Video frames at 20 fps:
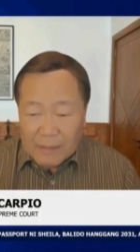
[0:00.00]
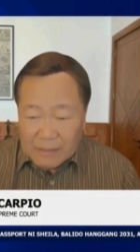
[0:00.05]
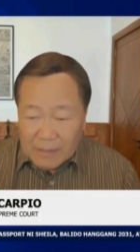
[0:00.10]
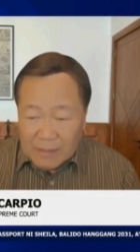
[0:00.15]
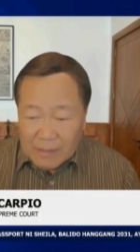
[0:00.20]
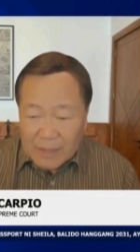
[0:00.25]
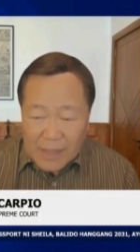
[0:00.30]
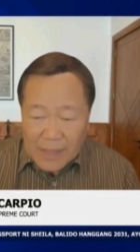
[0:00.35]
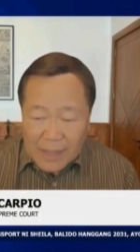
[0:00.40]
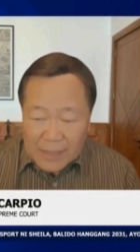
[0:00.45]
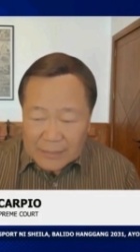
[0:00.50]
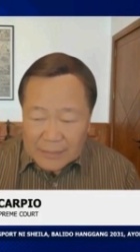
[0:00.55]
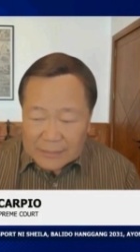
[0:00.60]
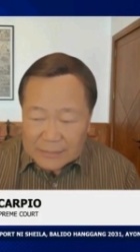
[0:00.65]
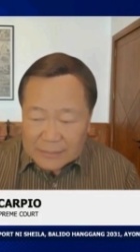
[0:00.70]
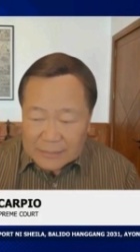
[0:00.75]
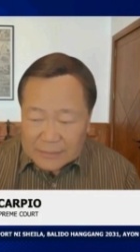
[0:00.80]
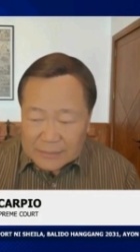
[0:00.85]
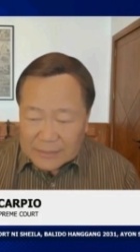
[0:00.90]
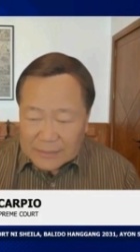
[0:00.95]
Ang
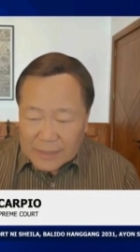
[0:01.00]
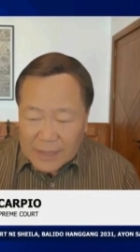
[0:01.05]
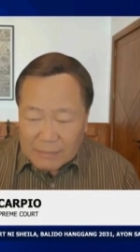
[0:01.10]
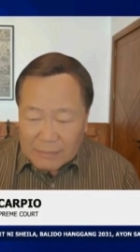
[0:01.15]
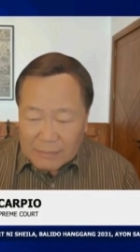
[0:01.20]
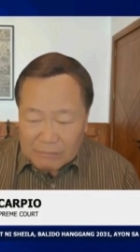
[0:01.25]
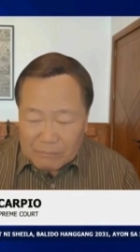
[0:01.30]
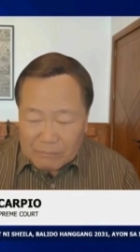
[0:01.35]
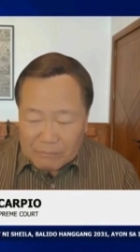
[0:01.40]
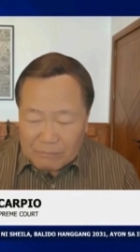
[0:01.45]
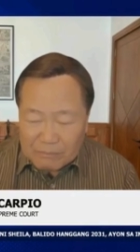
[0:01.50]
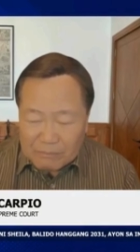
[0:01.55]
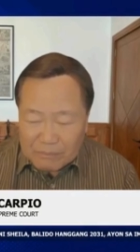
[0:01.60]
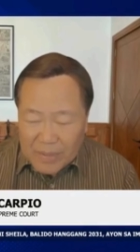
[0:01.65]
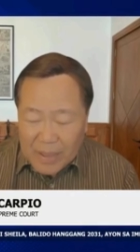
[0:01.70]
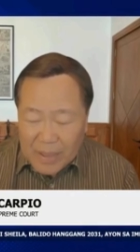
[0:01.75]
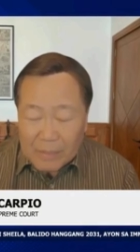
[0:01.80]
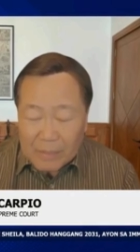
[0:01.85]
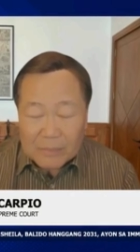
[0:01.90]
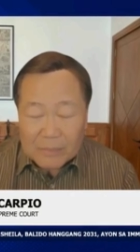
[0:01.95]
ang ang
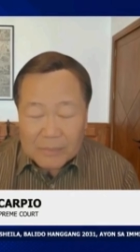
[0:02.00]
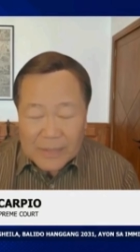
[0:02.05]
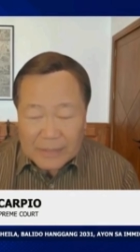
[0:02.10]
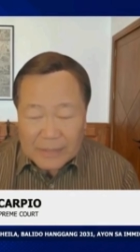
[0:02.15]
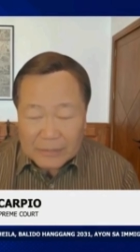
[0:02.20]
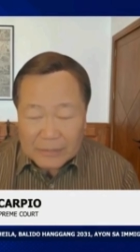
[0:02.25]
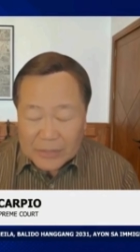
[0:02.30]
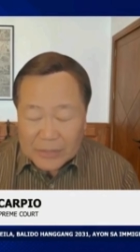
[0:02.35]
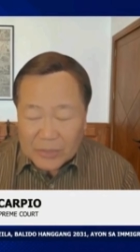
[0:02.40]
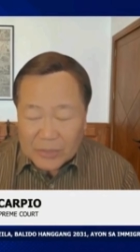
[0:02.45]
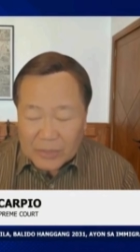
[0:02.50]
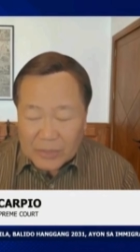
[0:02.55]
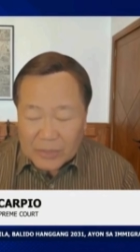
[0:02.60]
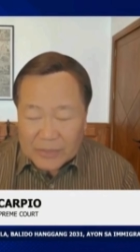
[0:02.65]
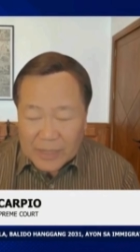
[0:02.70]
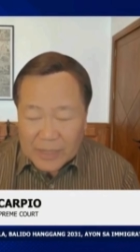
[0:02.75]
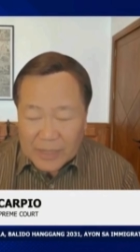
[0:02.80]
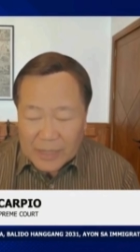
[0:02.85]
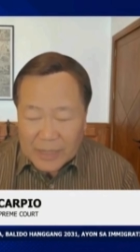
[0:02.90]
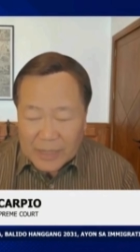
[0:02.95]
ano nito,
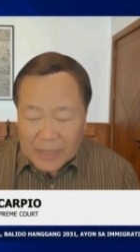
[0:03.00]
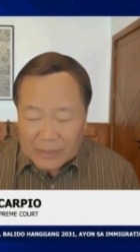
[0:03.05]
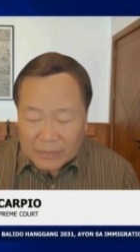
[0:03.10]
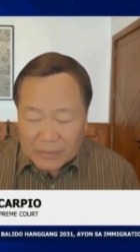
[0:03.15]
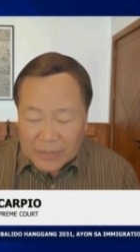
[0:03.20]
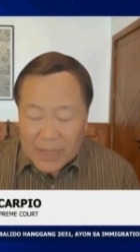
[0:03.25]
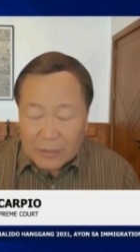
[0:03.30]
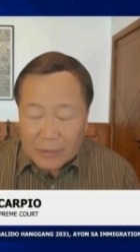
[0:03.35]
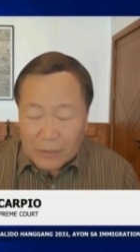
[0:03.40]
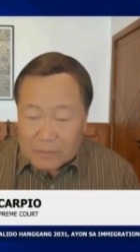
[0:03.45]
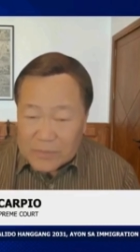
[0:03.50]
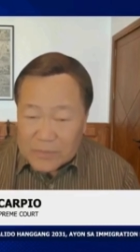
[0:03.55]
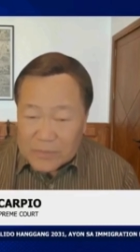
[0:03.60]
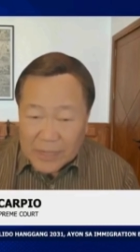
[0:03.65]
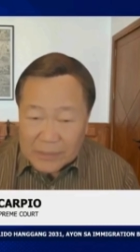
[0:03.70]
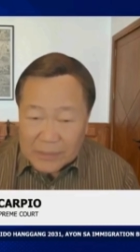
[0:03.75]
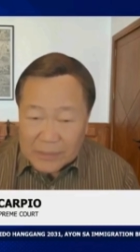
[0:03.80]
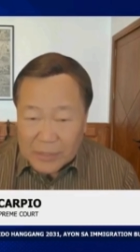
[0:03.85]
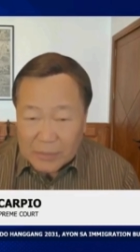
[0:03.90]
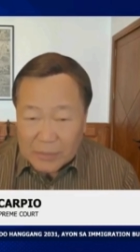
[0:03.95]
the real objective
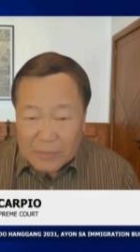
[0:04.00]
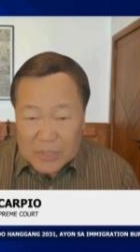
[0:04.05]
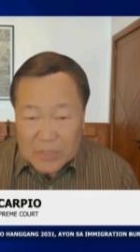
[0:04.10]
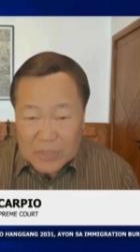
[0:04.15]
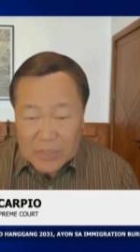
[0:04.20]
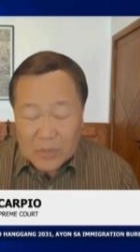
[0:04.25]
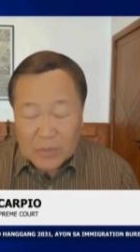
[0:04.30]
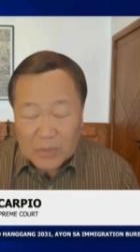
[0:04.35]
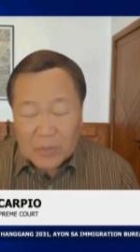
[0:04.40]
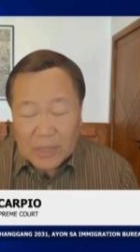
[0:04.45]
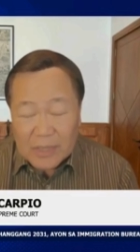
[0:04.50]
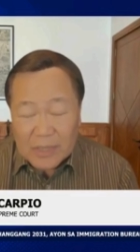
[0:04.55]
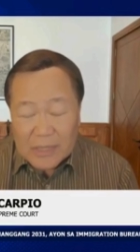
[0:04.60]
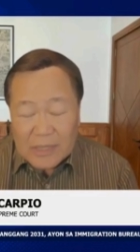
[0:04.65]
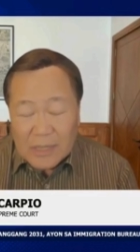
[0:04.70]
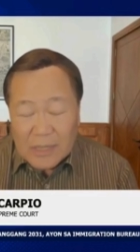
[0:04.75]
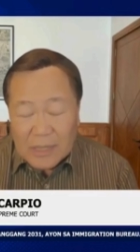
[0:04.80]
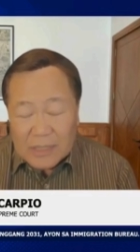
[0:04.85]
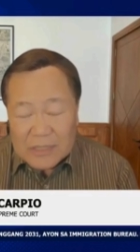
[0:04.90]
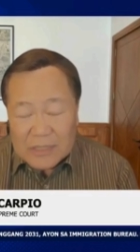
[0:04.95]
is to
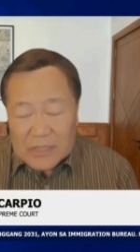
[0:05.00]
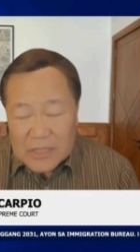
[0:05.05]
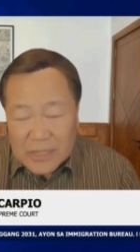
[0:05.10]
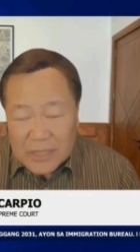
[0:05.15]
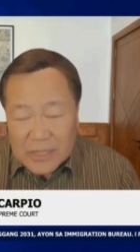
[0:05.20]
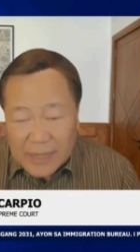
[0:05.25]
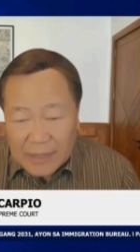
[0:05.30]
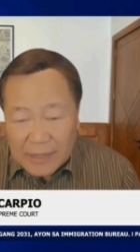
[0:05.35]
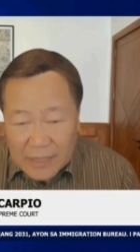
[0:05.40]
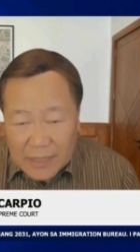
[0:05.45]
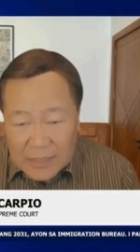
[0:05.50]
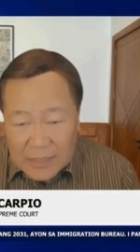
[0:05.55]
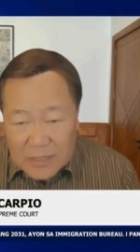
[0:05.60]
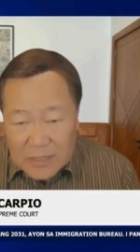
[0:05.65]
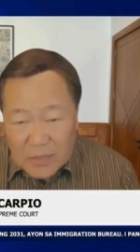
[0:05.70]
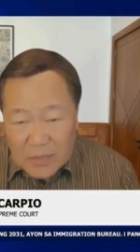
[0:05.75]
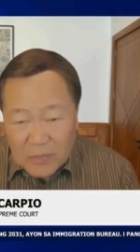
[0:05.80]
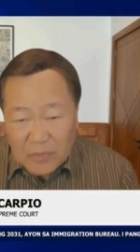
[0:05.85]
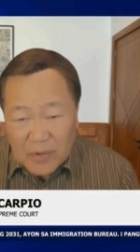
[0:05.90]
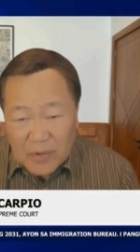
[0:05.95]
scare us, to
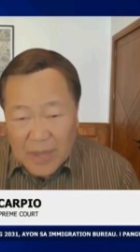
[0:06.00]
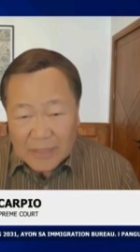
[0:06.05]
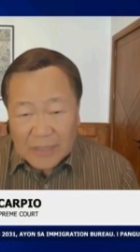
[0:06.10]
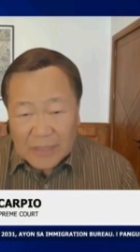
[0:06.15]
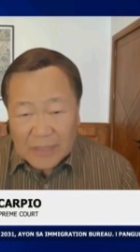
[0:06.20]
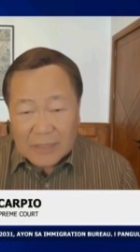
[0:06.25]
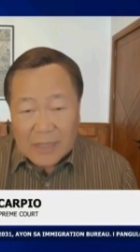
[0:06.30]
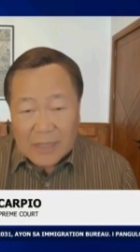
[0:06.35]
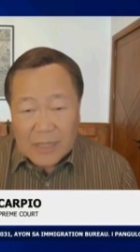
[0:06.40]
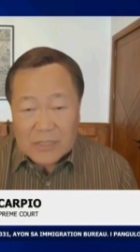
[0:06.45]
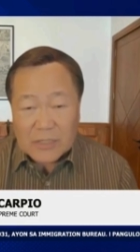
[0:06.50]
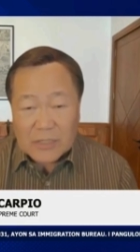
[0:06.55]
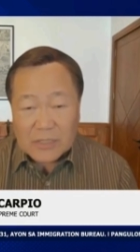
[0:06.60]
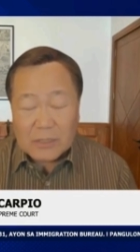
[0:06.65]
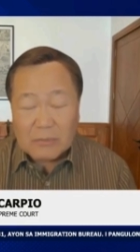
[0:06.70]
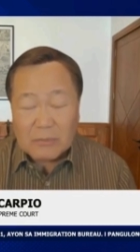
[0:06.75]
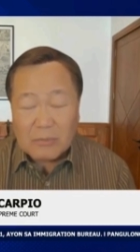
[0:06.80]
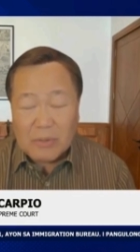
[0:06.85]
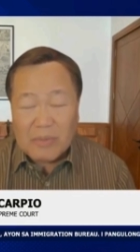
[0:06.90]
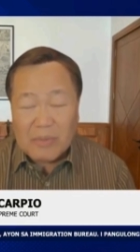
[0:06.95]
frighten us so that we
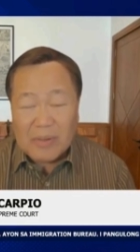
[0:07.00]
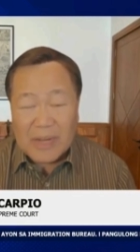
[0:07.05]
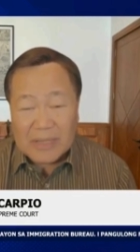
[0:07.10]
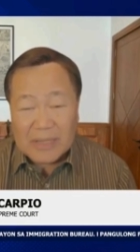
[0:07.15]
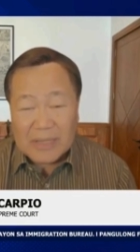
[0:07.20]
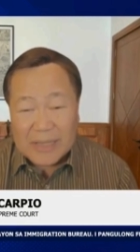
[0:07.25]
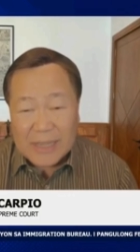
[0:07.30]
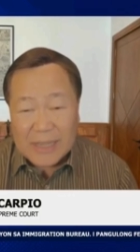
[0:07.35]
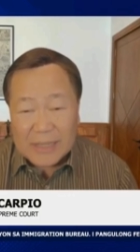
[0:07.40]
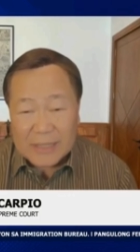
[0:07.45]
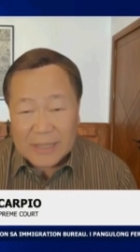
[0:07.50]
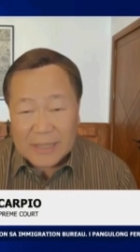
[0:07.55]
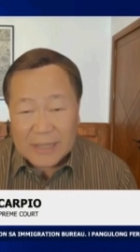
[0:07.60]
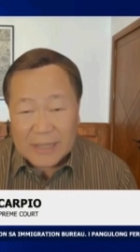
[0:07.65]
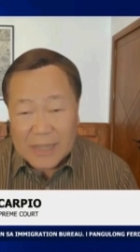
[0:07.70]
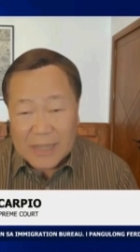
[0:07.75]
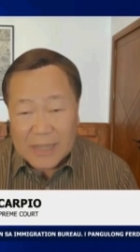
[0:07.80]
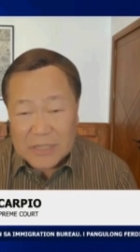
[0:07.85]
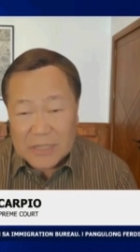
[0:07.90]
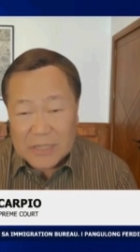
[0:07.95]
will not get the gas
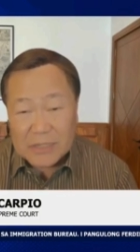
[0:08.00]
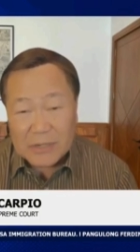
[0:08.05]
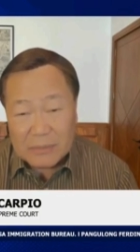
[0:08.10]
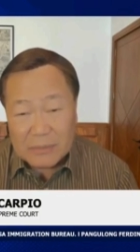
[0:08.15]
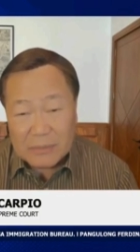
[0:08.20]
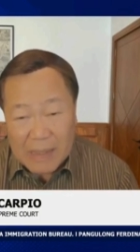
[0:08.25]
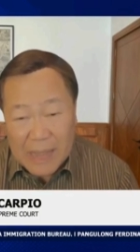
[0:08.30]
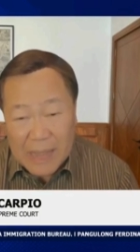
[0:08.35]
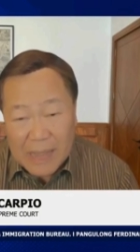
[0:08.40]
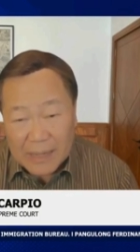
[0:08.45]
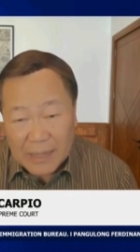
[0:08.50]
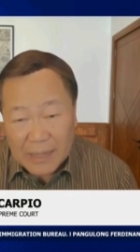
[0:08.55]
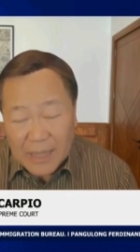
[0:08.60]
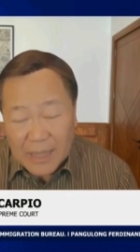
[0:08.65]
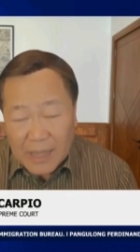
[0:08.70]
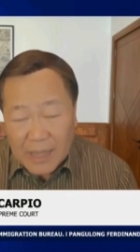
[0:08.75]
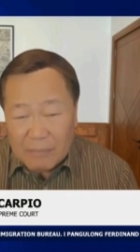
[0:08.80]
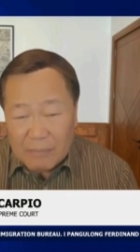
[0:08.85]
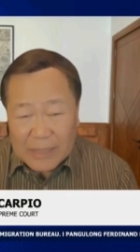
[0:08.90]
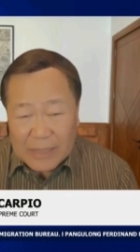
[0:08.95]
in Reed Bank. E pag
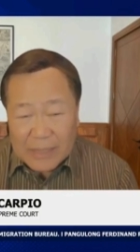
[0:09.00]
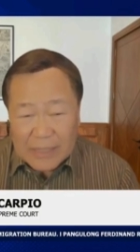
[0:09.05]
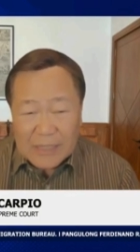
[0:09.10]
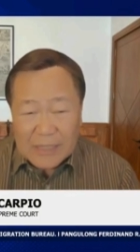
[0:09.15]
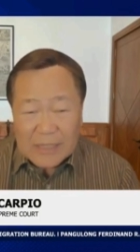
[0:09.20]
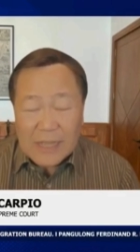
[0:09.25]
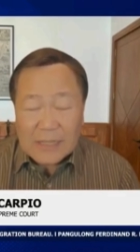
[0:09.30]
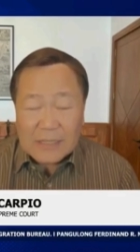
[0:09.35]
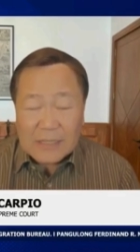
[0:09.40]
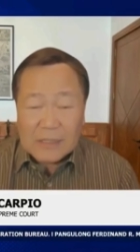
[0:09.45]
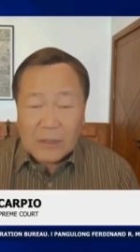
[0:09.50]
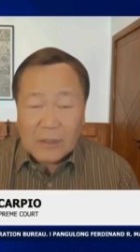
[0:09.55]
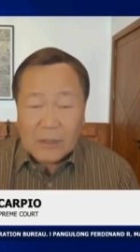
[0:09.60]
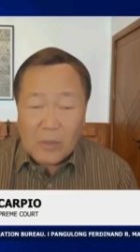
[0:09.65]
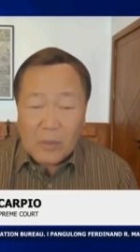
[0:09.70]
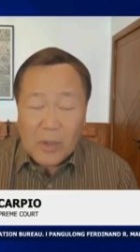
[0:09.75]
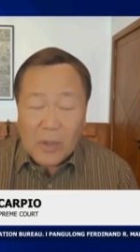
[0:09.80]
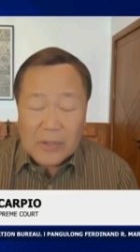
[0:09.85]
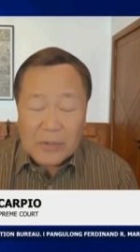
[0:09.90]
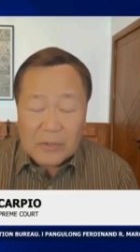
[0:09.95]
hindi natin nakuha
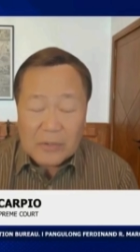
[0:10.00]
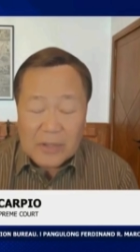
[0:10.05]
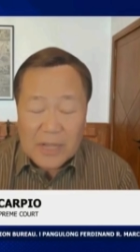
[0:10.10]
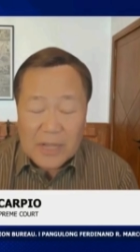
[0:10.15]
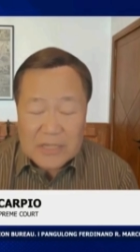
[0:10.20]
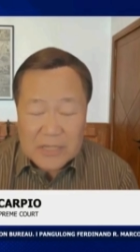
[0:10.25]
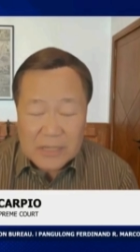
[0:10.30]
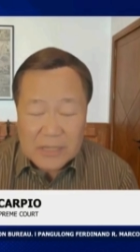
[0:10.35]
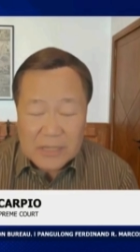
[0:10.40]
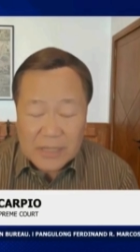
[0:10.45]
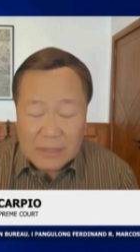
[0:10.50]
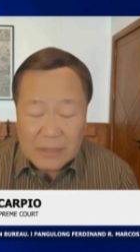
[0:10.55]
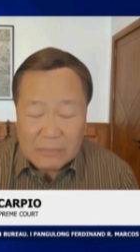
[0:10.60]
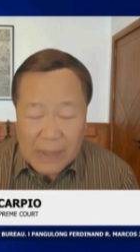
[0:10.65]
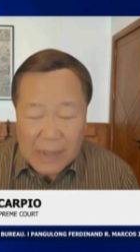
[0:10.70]
yung gas na Reed Bank,